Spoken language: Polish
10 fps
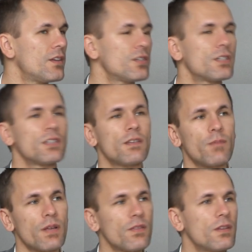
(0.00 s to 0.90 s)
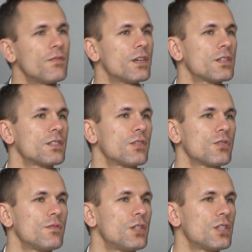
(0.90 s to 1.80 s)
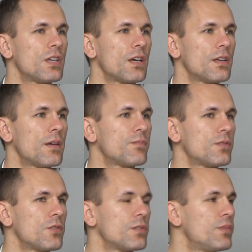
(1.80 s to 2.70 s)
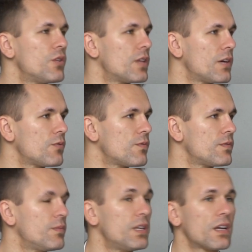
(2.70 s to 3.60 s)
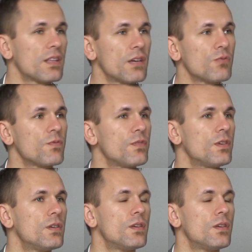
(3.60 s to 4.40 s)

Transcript: Czy gdzieś tam w Brazylii, wiesz, gdzie oczywiście ja, ja przewożę milionerów i miliarderów i,